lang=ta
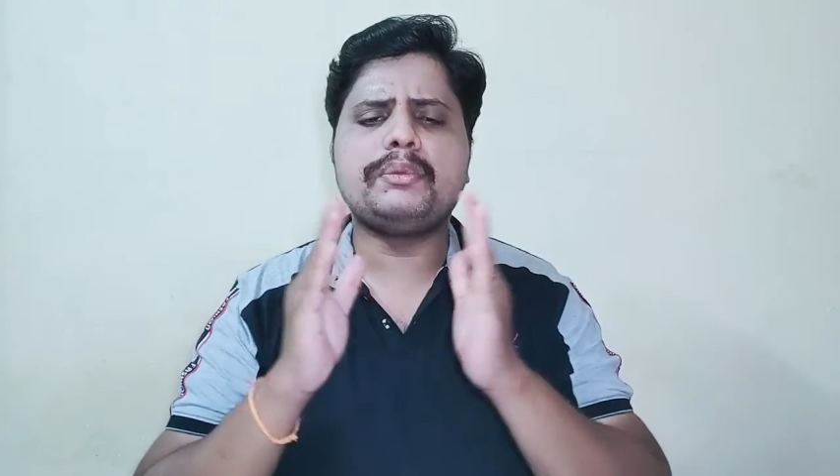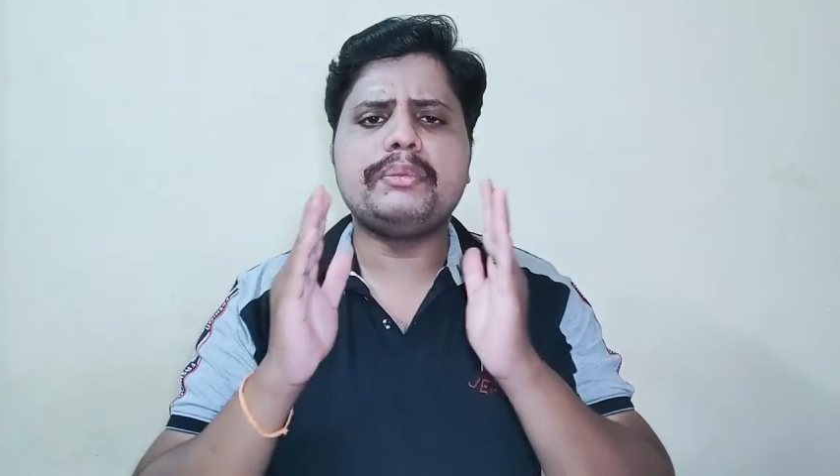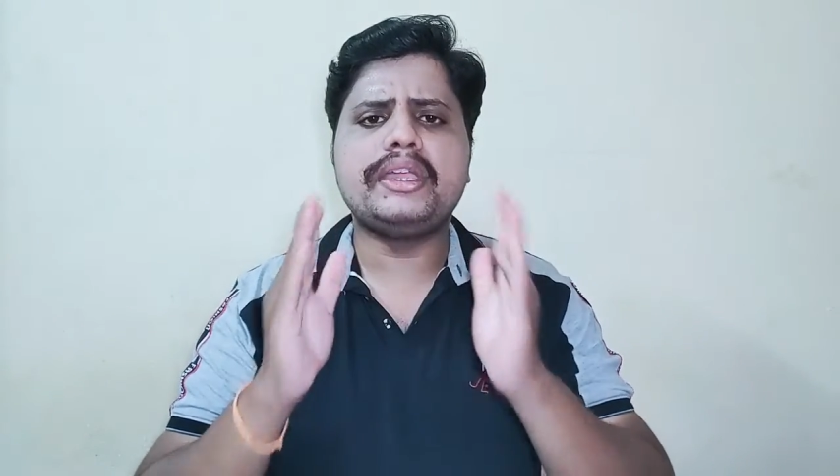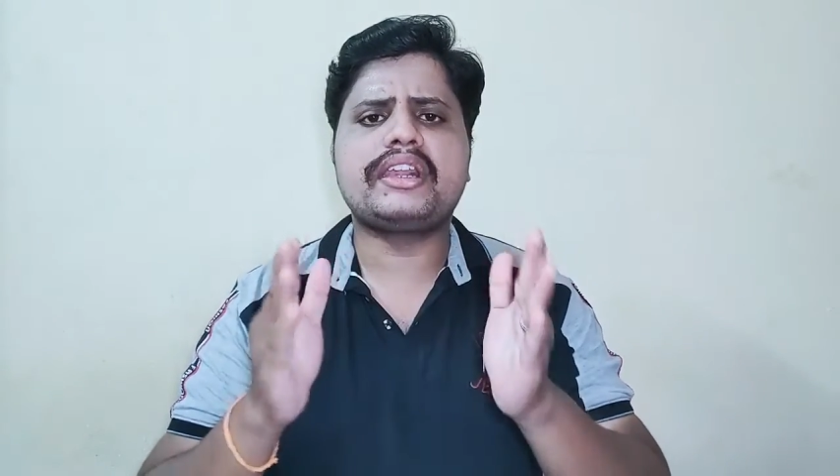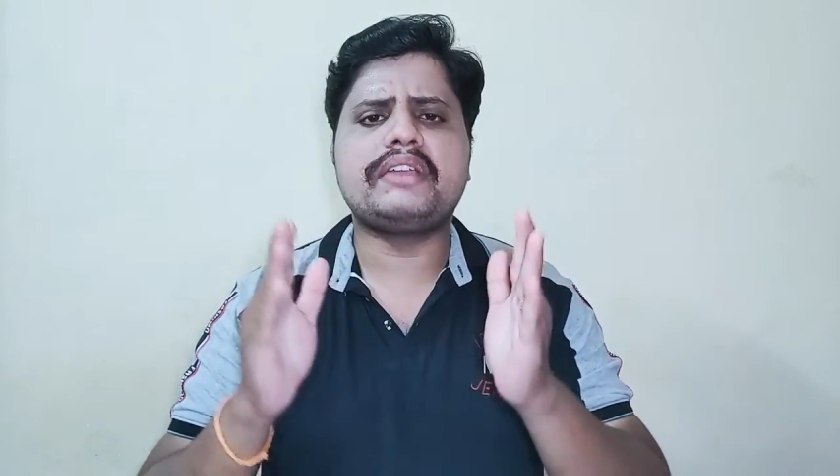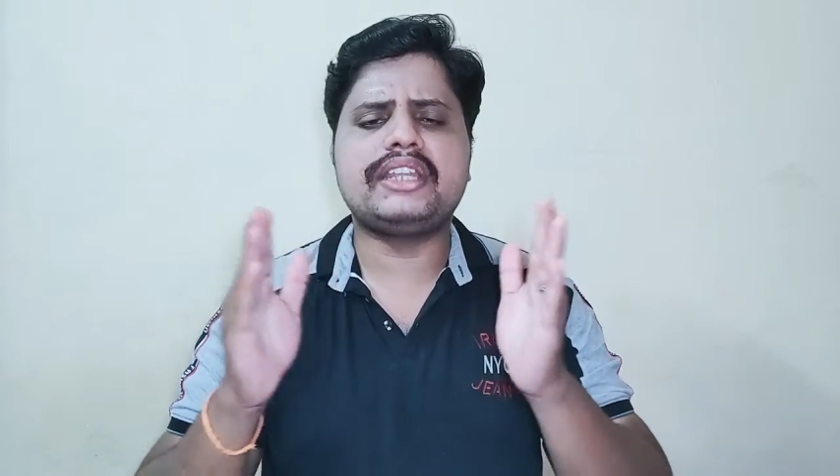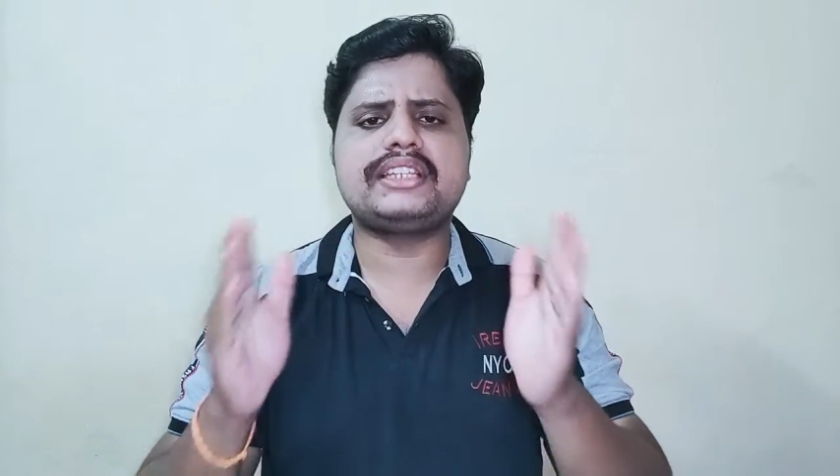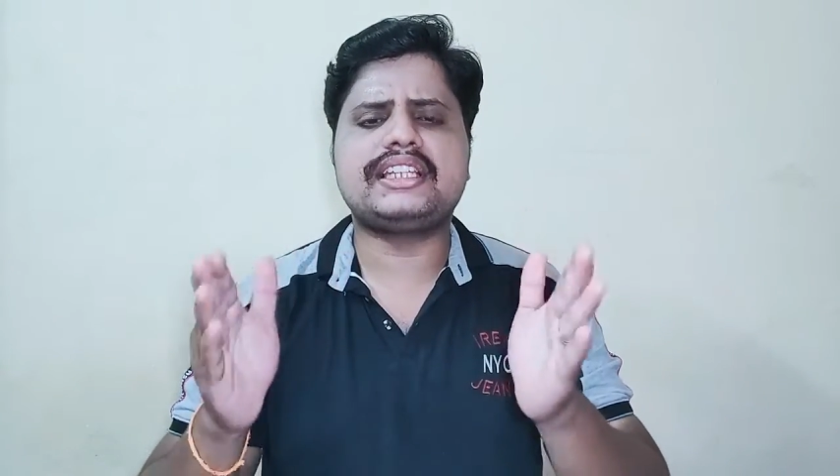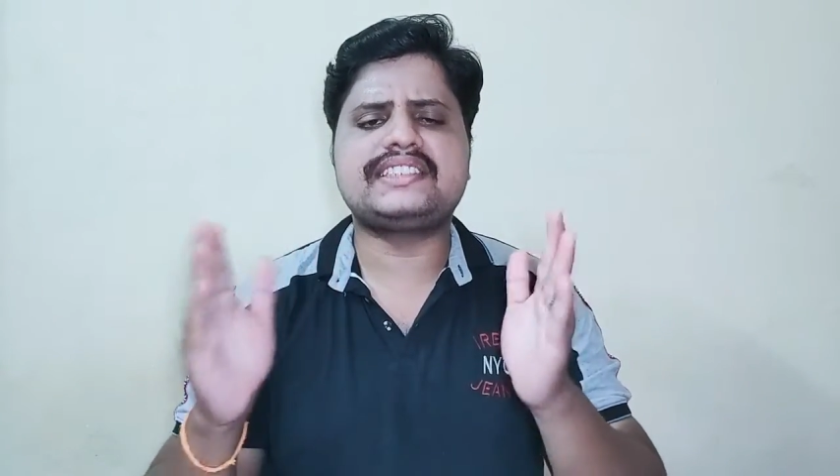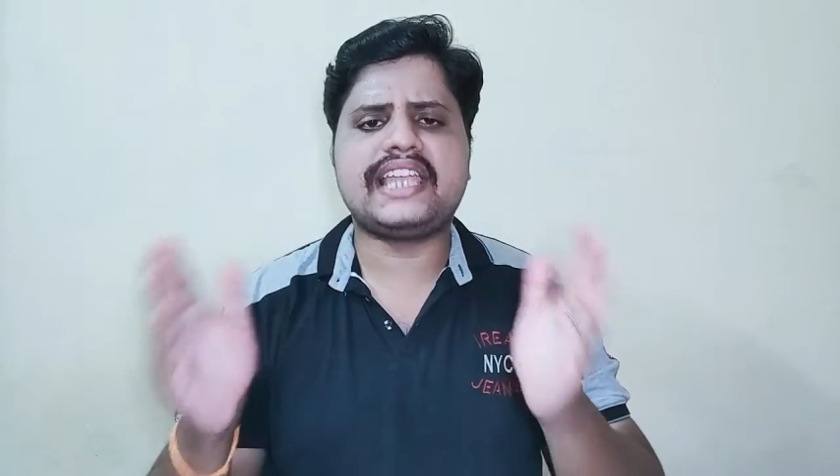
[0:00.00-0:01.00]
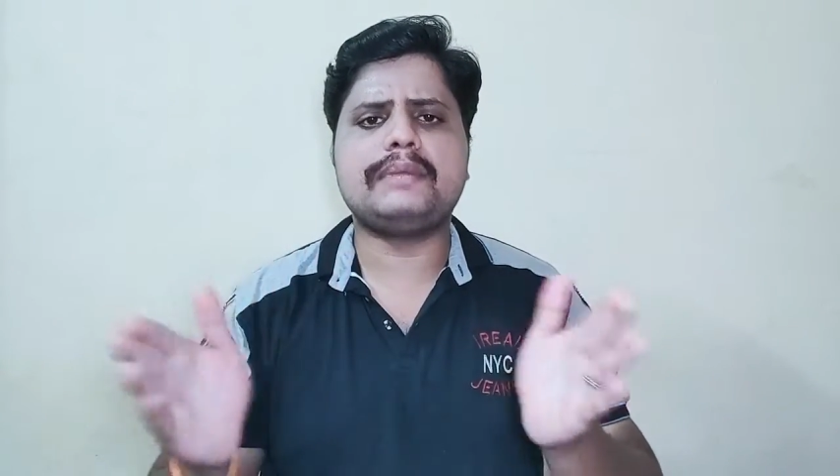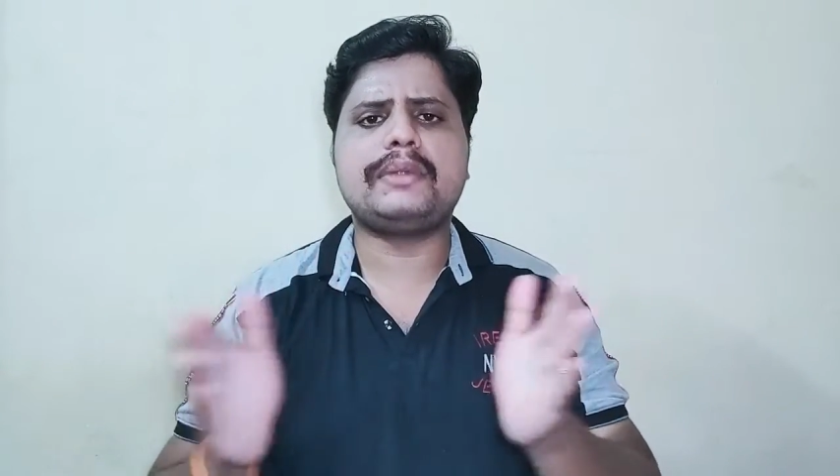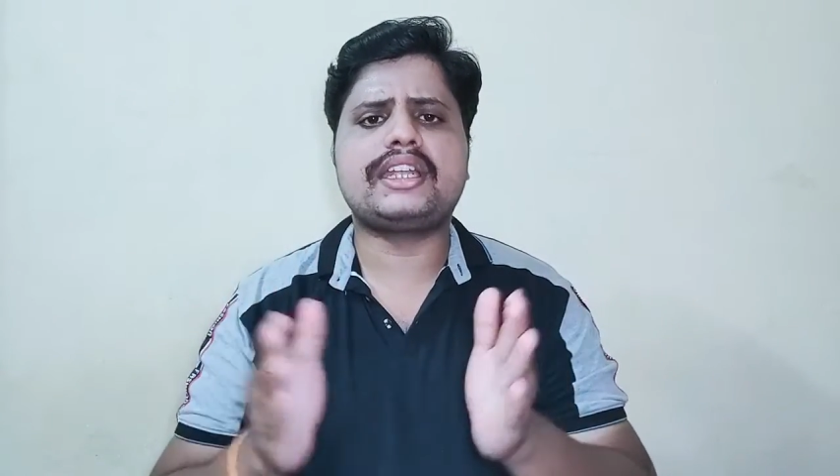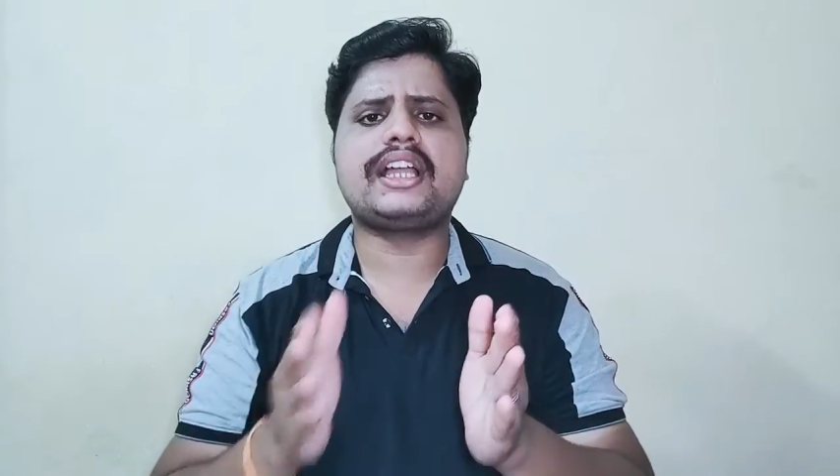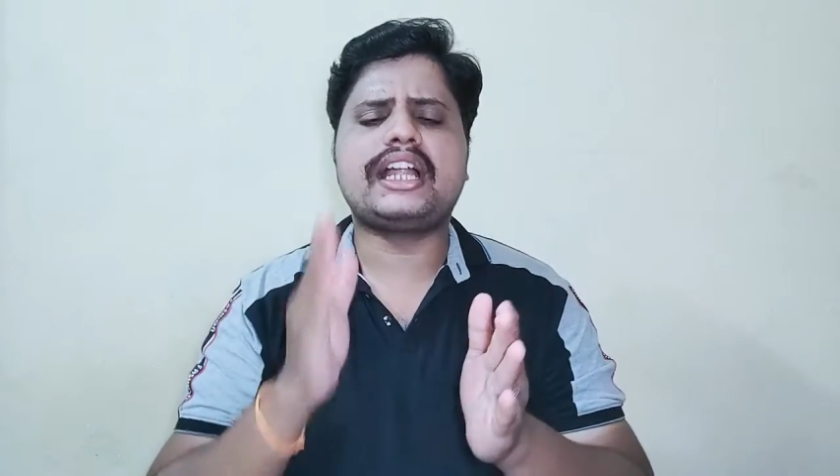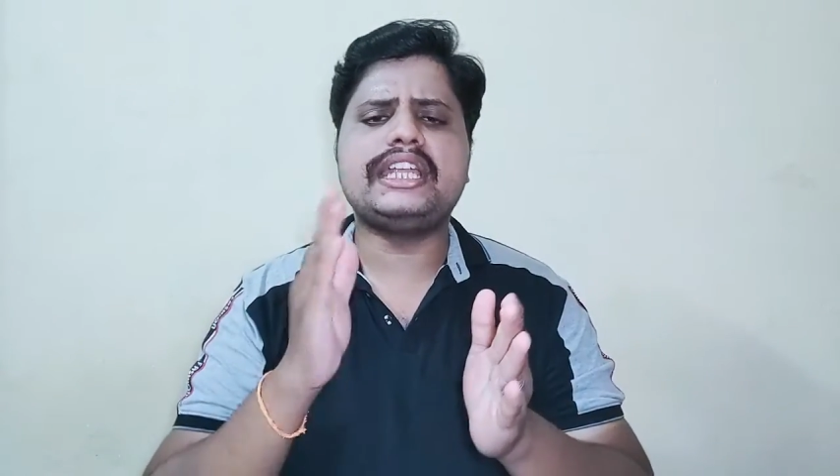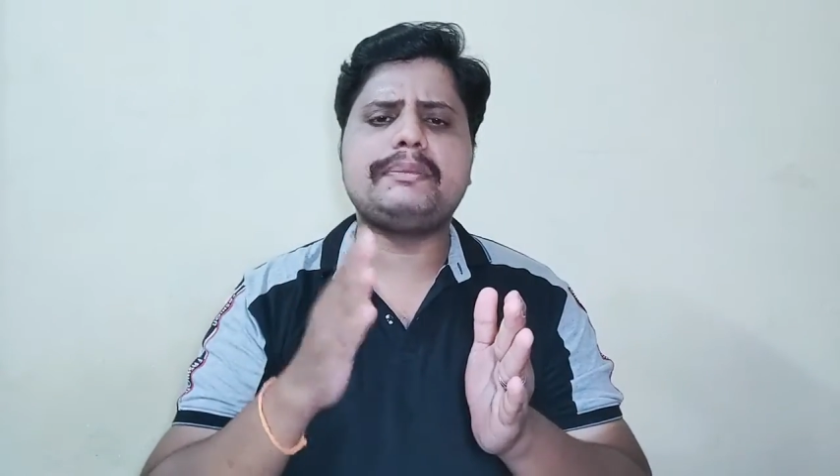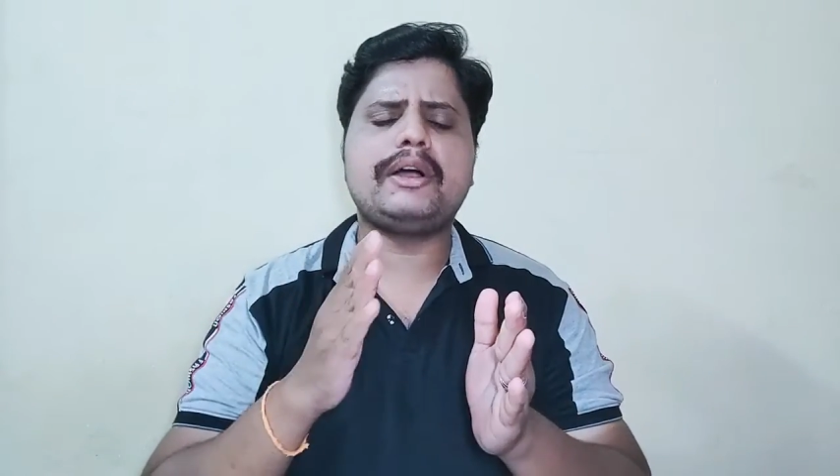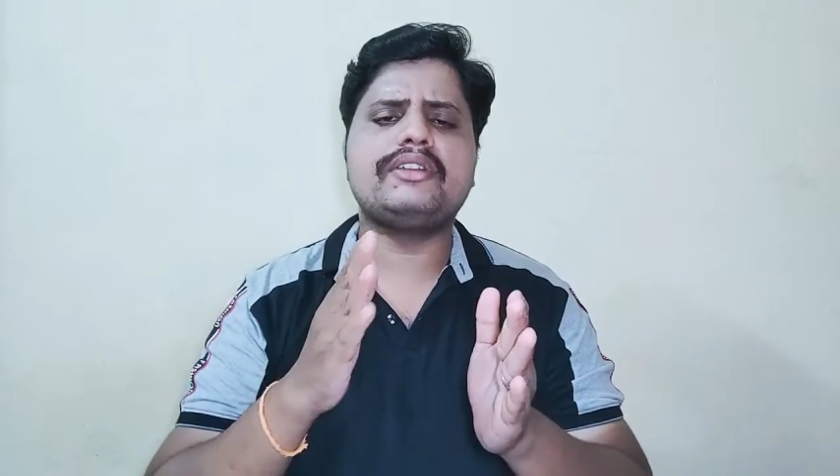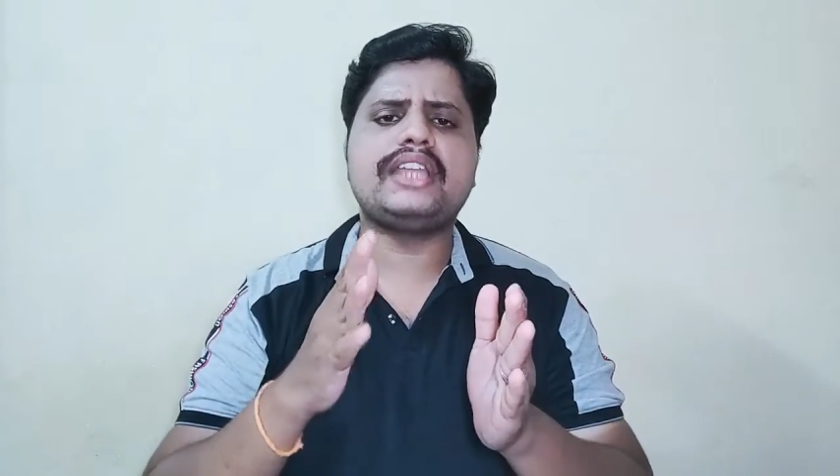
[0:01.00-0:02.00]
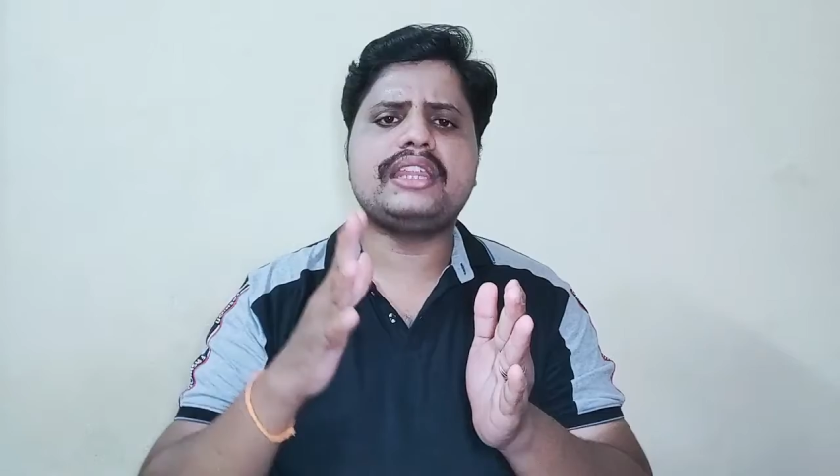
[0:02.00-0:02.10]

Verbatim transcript: மீறுற விதத்தில் செயல்பட்டால் கண்டிப்பாக வந்து